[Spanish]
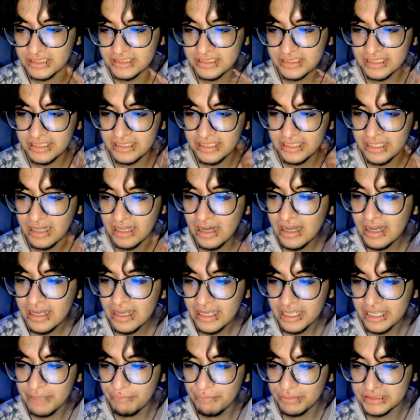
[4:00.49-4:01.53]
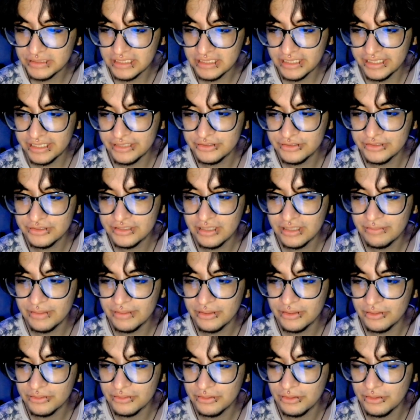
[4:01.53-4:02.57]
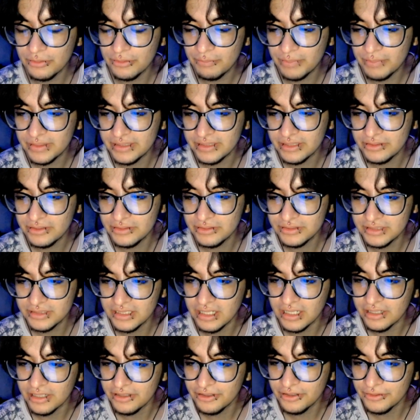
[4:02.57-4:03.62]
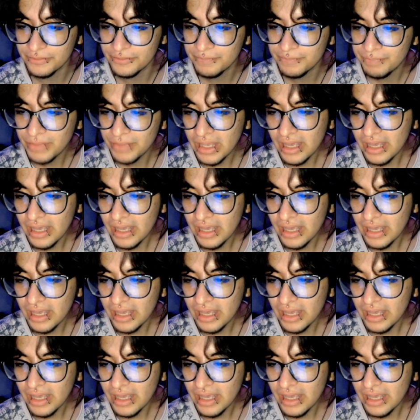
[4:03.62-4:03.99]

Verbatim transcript: ese día, y pues aquí su servidor todo pendejo se la dio.